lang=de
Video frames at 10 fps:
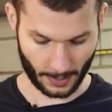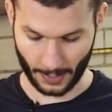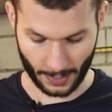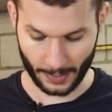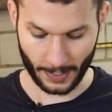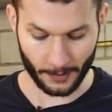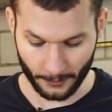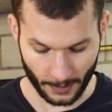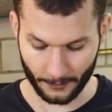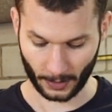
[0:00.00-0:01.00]
äh,
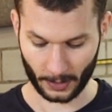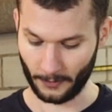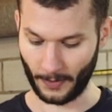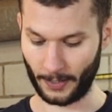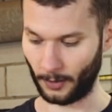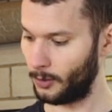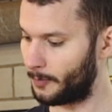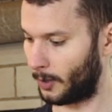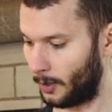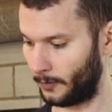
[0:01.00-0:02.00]
effektiv eigentlich
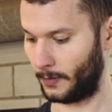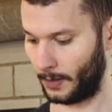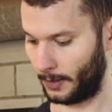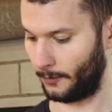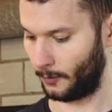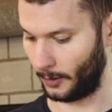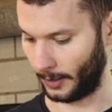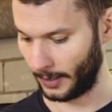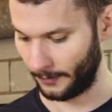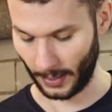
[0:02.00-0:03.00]
überall, wo, sich, wo ihr
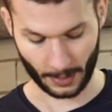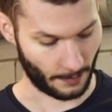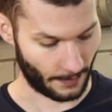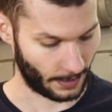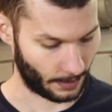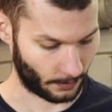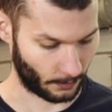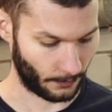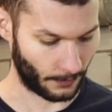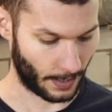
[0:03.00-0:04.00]
irgendwelche Bewegungen
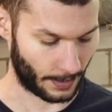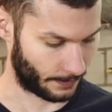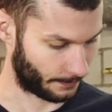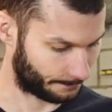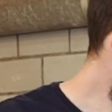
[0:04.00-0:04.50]
drauf habt.